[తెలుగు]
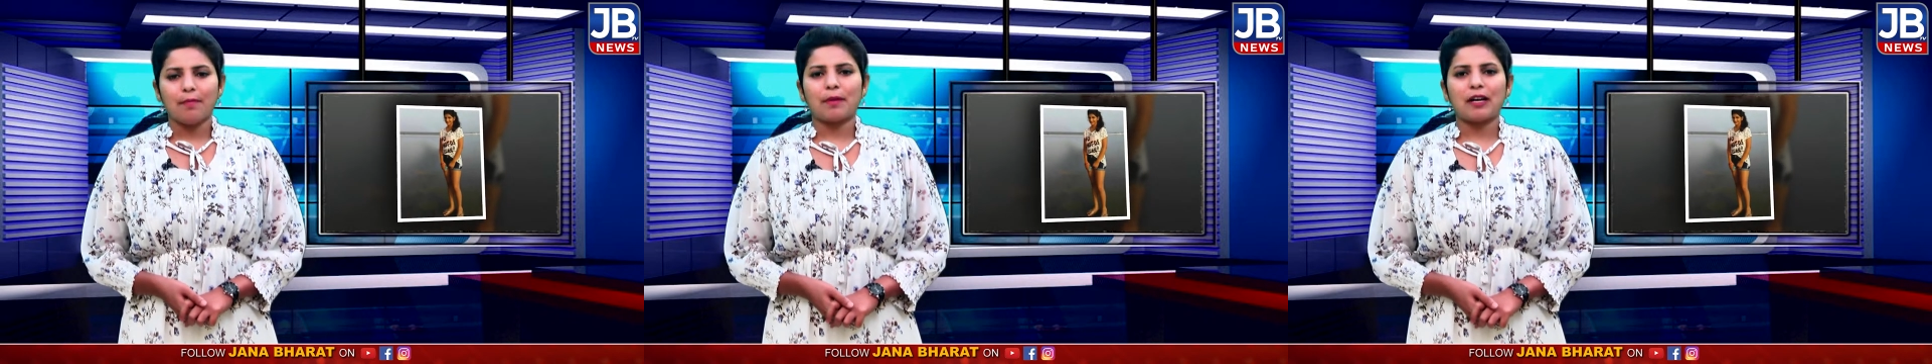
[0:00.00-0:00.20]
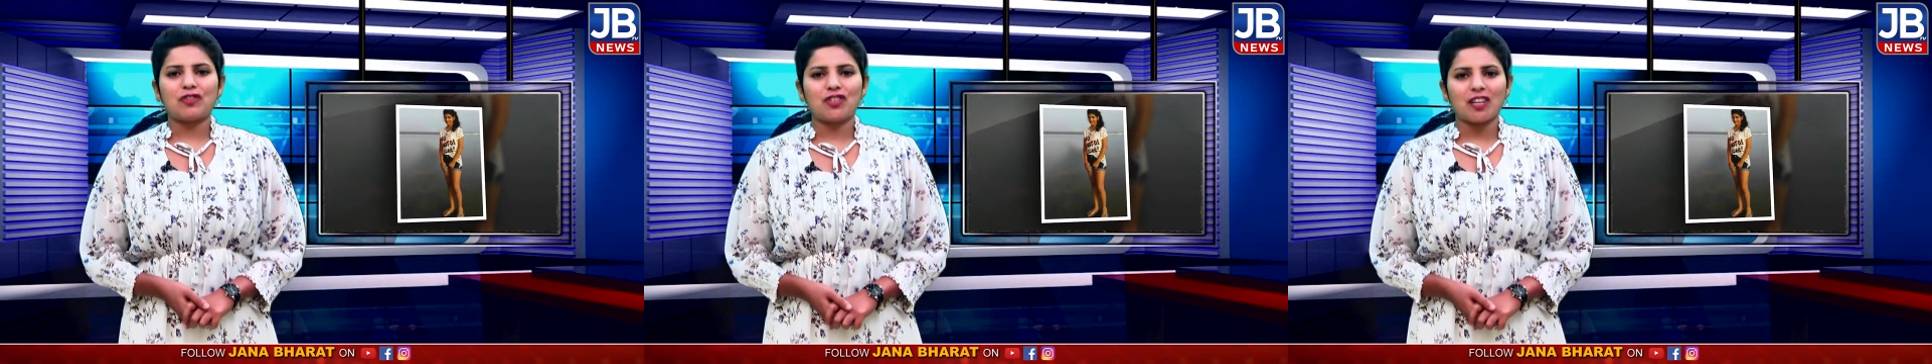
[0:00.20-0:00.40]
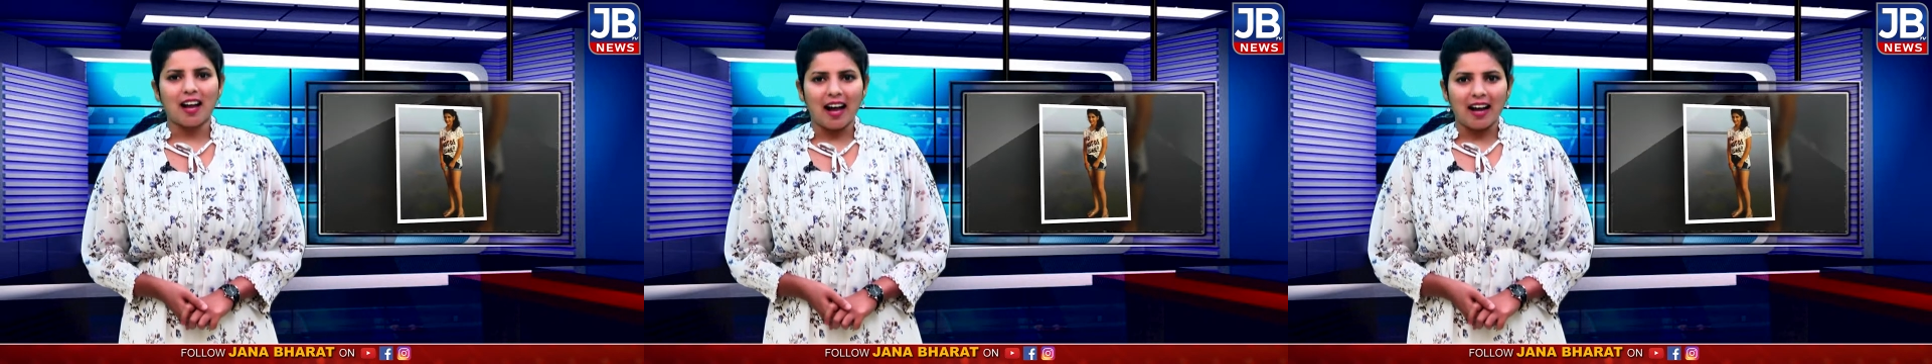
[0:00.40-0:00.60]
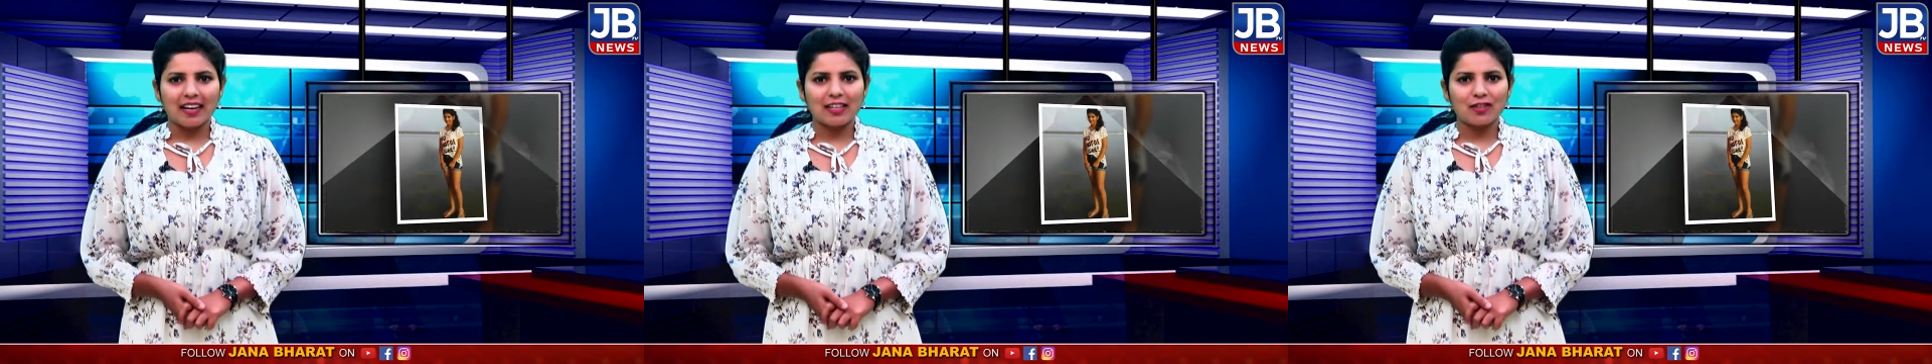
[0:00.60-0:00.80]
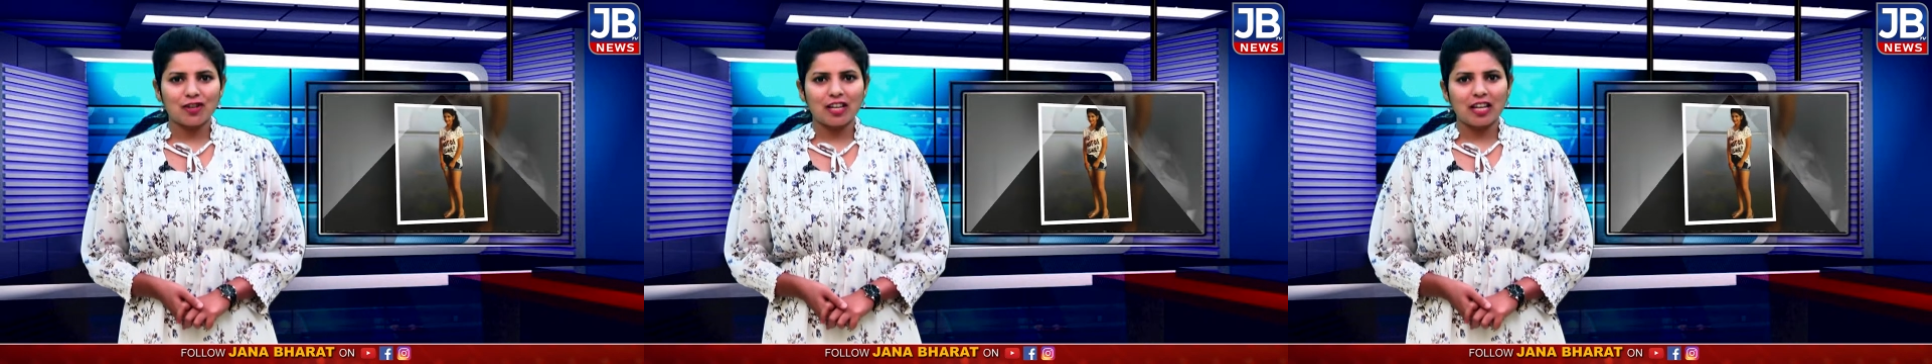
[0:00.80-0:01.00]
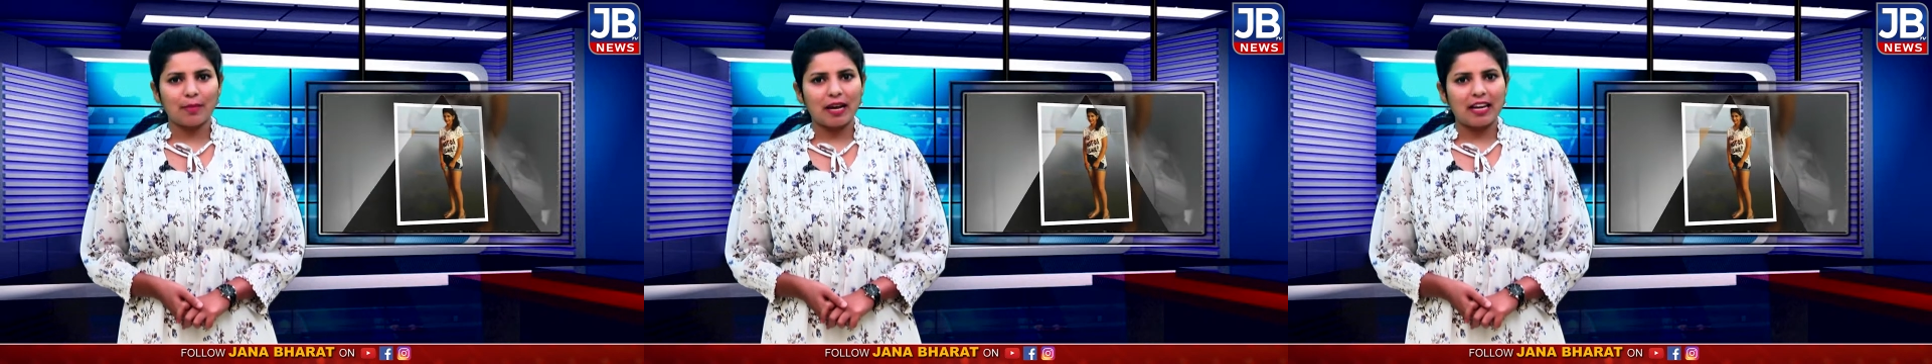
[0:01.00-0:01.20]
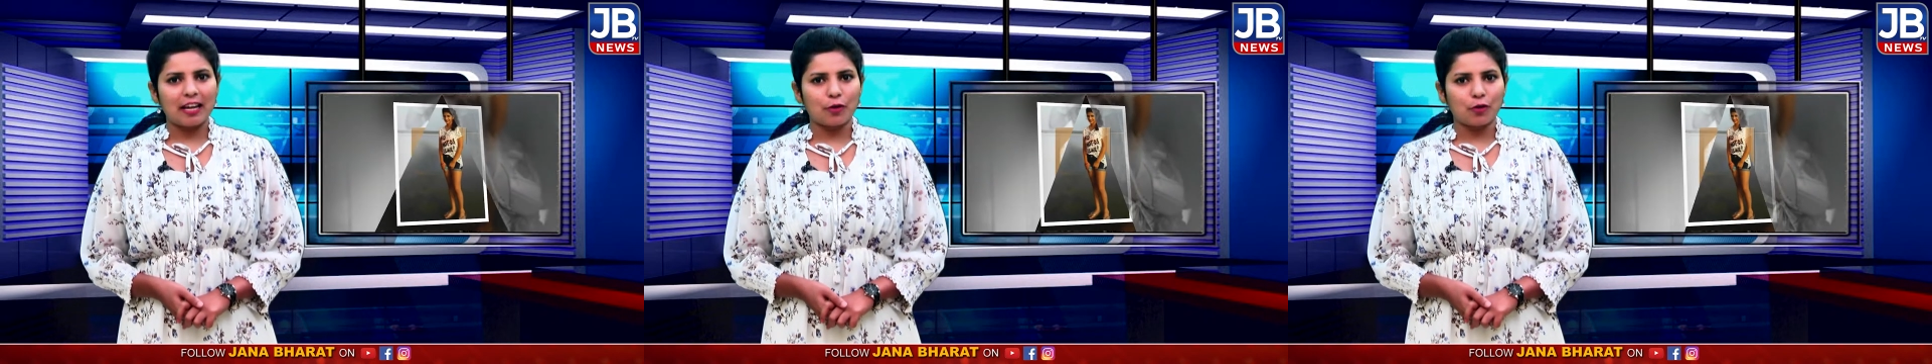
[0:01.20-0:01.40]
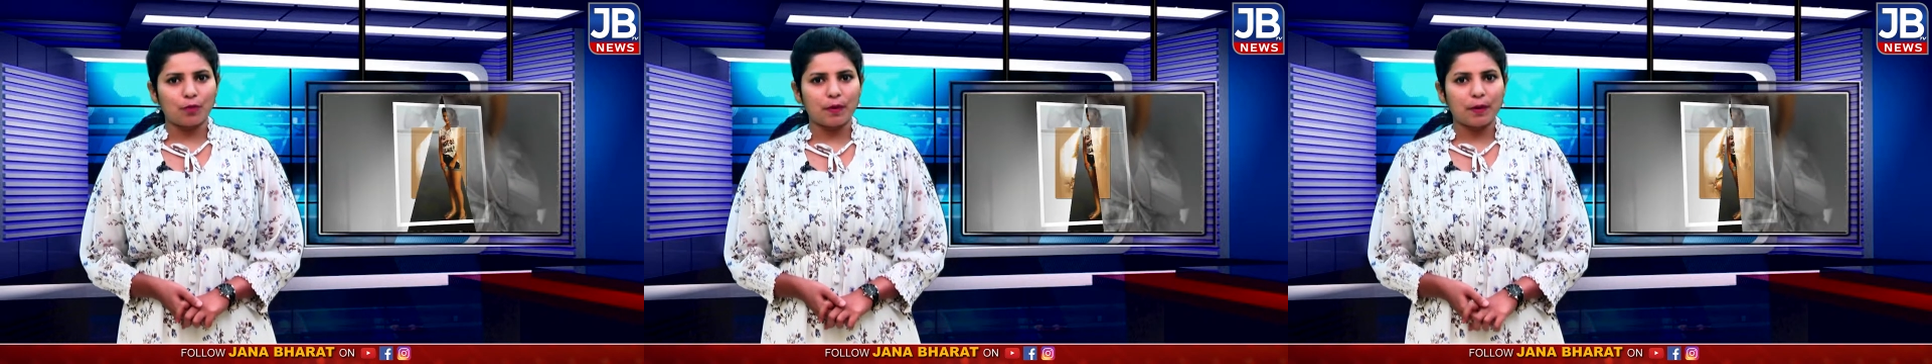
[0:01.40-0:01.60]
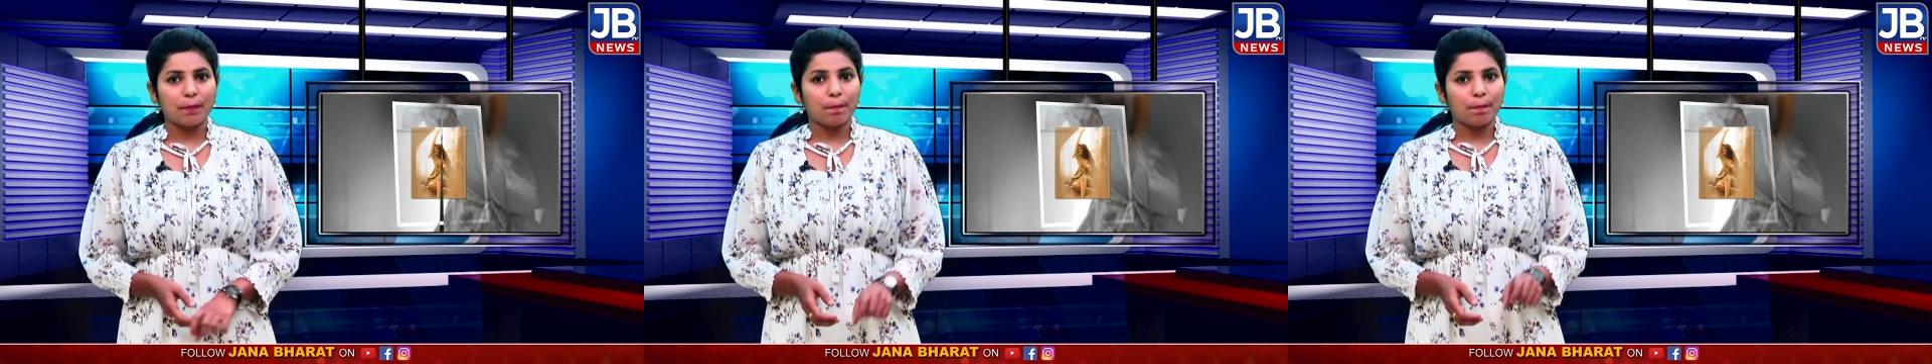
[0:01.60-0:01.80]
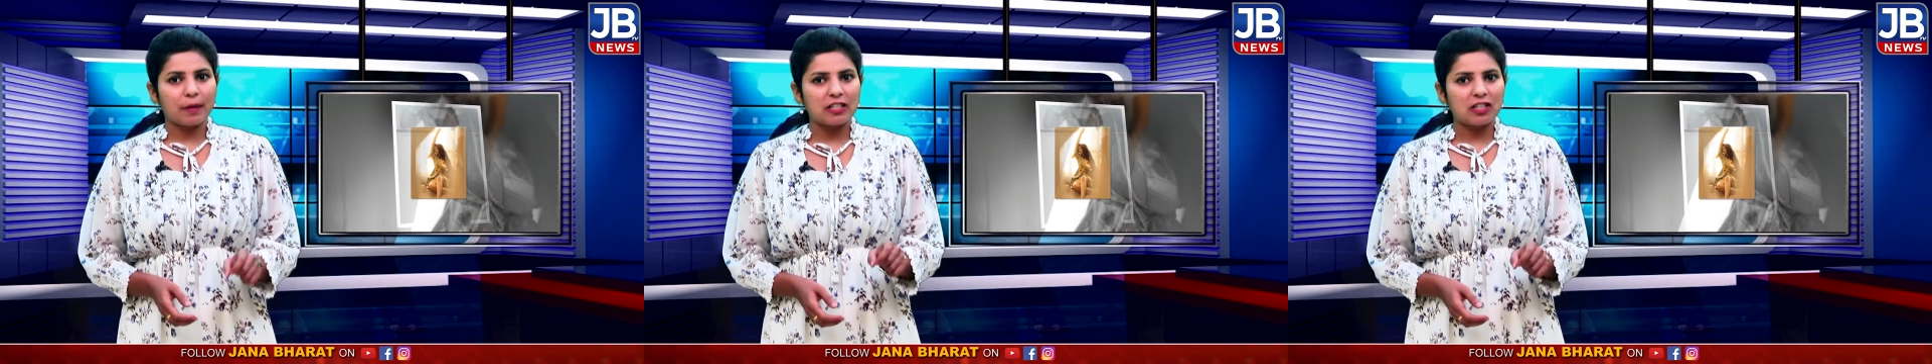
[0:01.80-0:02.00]
మంచి ఆకర్షణీయమైన రూపం
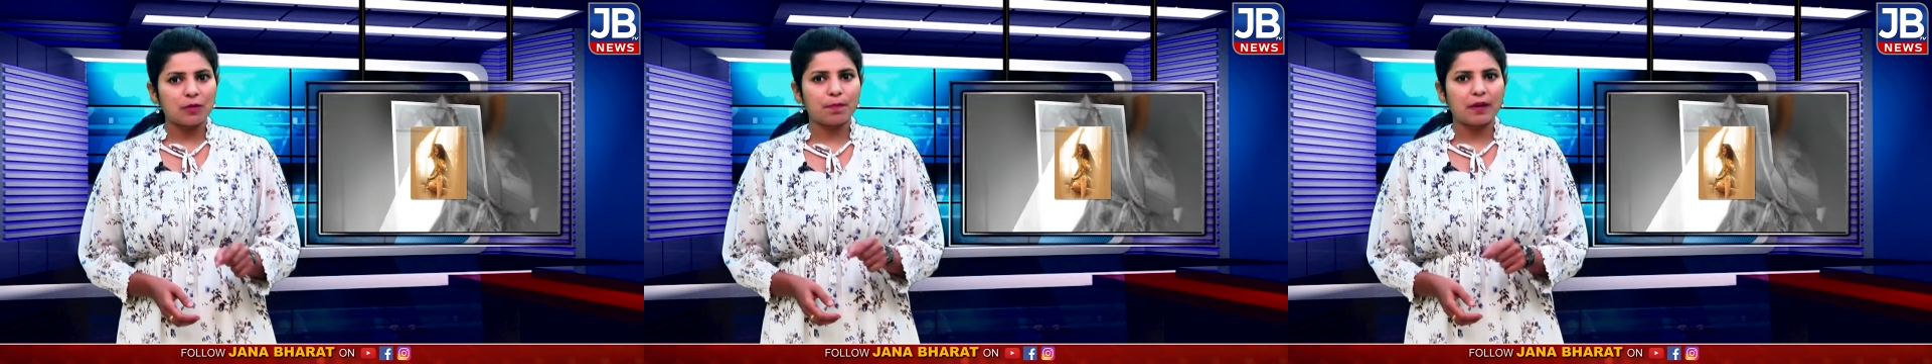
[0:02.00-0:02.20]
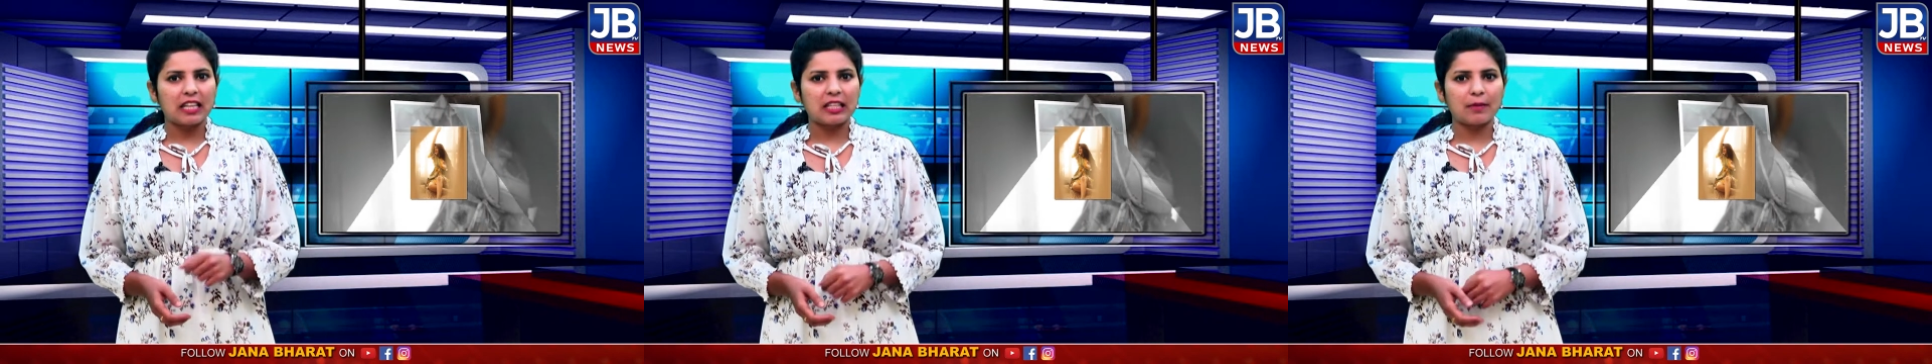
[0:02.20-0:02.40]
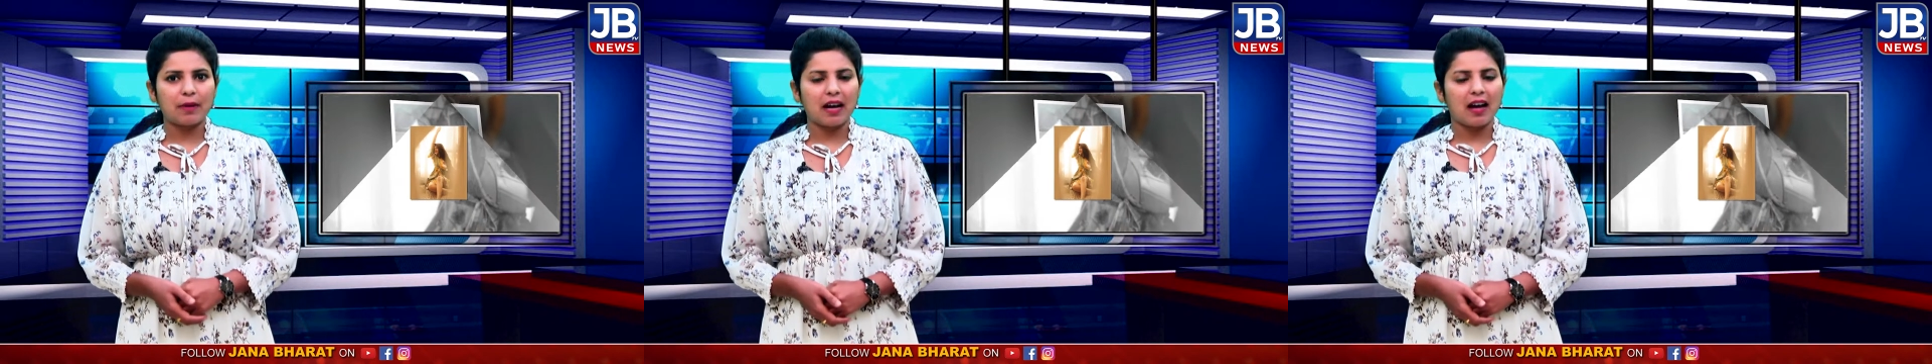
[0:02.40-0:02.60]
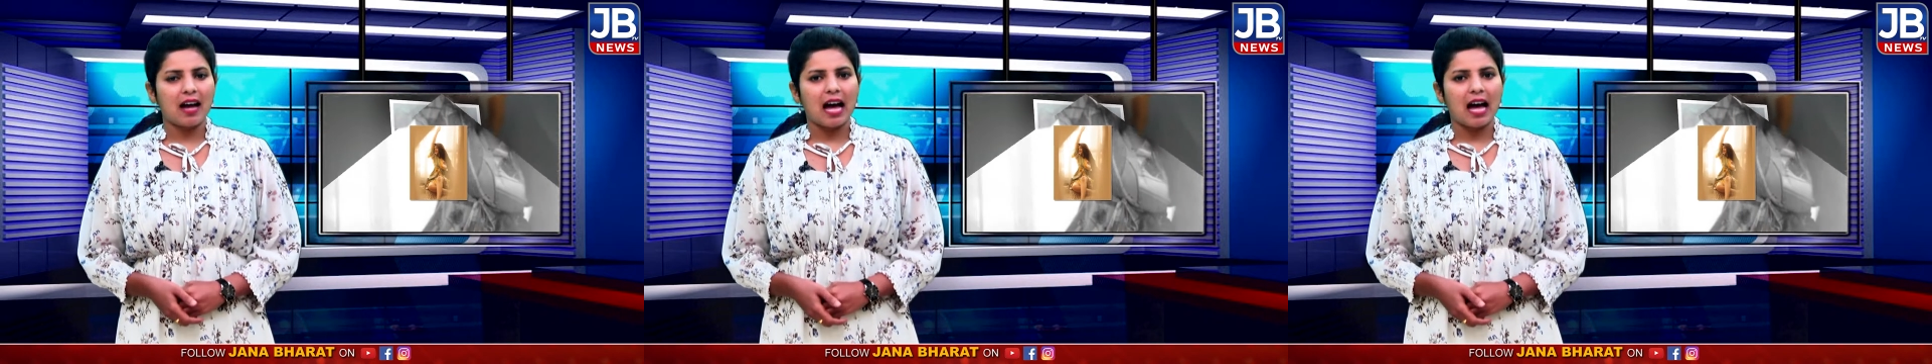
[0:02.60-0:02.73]
మంచి ప్రతిభ